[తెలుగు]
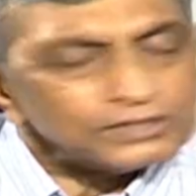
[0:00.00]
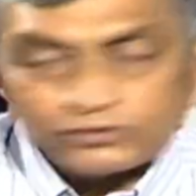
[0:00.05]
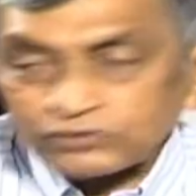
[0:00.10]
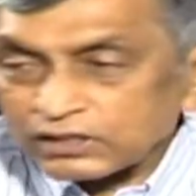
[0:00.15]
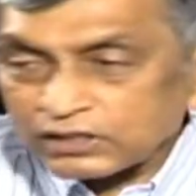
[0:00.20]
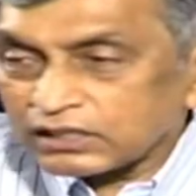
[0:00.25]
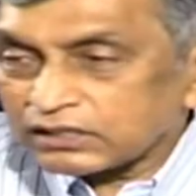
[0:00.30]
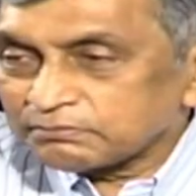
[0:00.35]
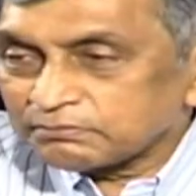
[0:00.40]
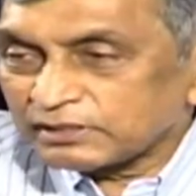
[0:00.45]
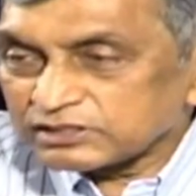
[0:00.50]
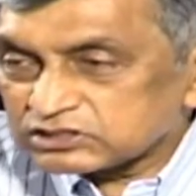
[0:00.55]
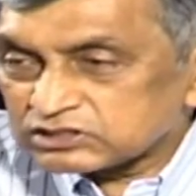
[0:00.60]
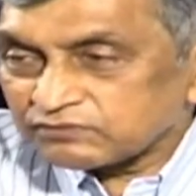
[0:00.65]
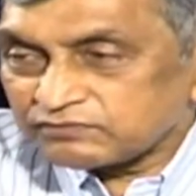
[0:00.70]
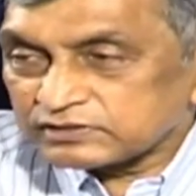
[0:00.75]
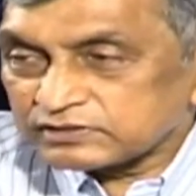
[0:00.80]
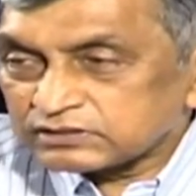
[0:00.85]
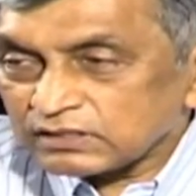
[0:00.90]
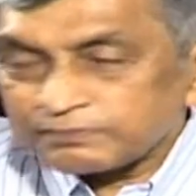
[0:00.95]
ఎందుకని
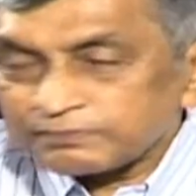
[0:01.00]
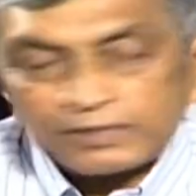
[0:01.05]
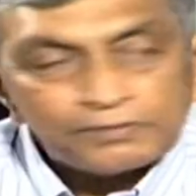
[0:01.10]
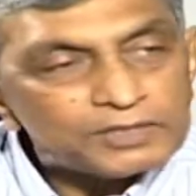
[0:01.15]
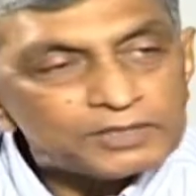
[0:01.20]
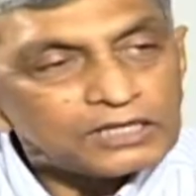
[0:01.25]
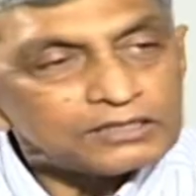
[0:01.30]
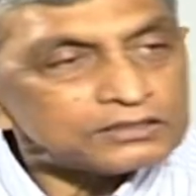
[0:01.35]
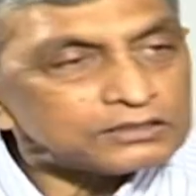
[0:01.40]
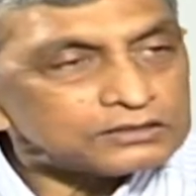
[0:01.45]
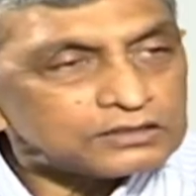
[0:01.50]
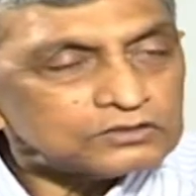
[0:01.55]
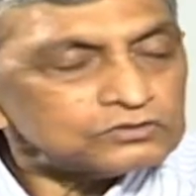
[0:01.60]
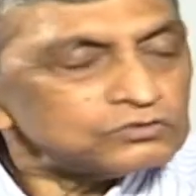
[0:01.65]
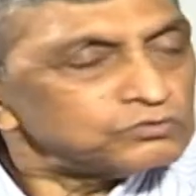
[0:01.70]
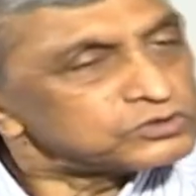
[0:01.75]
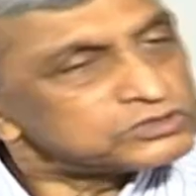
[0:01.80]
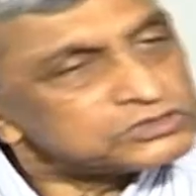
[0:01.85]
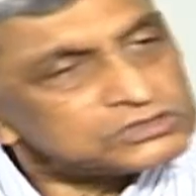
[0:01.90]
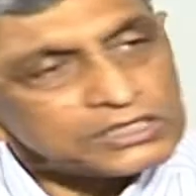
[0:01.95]
మంచి విద్యా ప్రమాణం
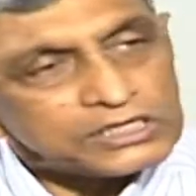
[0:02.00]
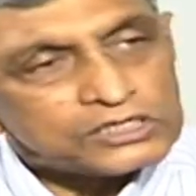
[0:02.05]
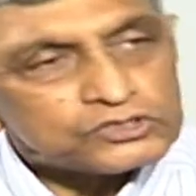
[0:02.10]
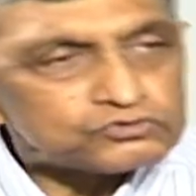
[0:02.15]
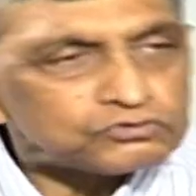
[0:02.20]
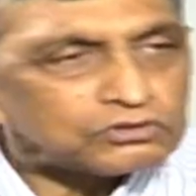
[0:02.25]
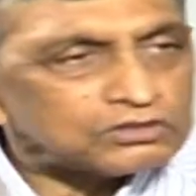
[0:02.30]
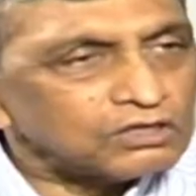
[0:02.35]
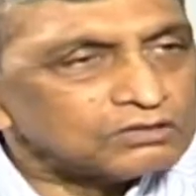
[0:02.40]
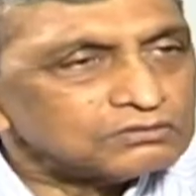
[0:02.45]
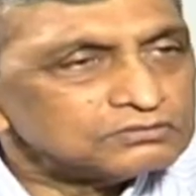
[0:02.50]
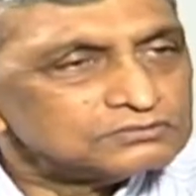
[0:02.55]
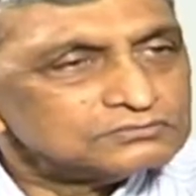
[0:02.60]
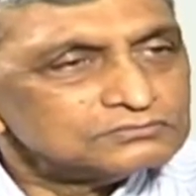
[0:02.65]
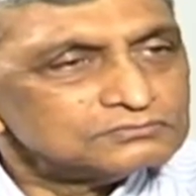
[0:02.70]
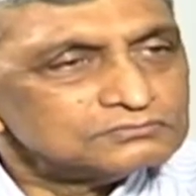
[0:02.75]
అందట్లేదు ఉచితంగా ఇస్తున్నాం